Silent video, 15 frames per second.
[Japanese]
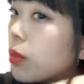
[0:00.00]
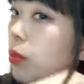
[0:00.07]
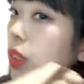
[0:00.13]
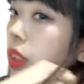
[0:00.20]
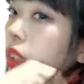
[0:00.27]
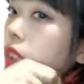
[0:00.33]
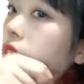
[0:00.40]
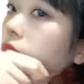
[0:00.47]

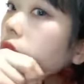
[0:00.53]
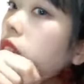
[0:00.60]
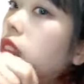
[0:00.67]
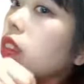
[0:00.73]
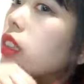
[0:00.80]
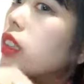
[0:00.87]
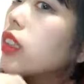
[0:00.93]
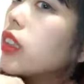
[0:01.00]
まだいけ
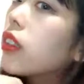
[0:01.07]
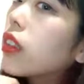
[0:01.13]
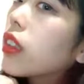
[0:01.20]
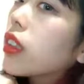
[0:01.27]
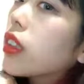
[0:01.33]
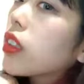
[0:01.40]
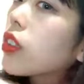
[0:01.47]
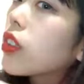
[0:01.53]
るねっていう
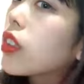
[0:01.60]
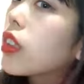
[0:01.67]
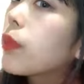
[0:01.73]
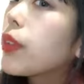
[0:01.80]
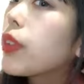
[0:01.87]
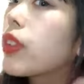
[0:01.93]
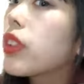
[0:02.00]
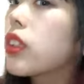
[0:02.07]
話をして
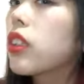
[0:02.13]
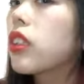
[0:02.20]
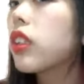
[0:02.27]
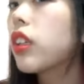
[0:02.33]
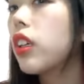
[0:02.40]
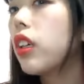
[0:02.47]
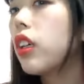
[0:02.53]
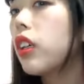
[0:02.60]
美容師さん
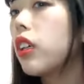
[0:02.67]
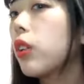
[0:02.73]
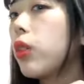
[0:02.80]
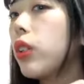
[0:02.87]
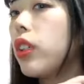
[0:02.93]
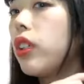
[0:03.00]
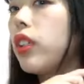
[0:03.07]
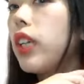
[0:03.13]

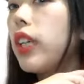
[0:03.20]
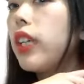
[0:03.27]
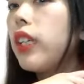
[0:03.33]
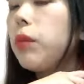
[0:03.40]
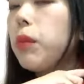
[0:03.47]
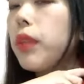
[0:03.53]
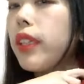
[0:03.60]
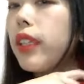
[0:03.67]
これぐら
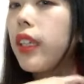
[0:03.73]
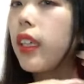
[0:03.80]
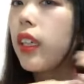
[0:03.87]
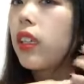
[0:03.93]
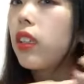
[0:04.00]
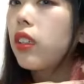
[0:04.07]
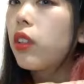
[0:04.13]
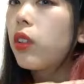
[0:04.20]
いまで
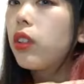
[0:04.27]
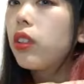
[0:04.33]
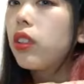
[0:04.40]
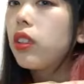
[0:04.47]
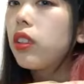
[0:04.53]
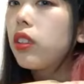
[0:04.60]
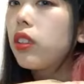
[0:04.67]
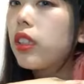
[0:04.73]
黒
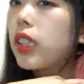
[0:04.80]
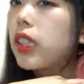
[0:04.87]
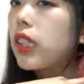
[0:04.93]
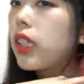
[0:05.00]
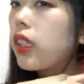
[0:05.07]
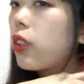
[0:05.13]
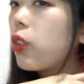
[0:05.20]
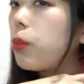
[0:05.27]
く地
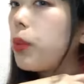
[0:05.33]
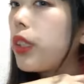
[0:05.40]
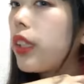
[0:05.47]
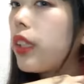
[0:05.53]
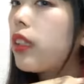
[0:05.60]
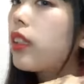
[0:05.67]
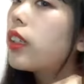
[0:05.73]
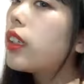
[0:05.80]
毛が伸び
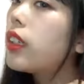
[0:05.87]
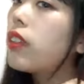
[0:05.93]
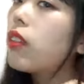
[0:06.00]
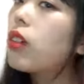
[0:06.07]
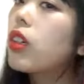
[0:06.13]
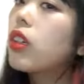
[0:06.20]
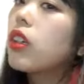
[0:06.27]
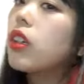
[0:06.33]
ない限り
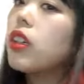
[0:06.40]
は、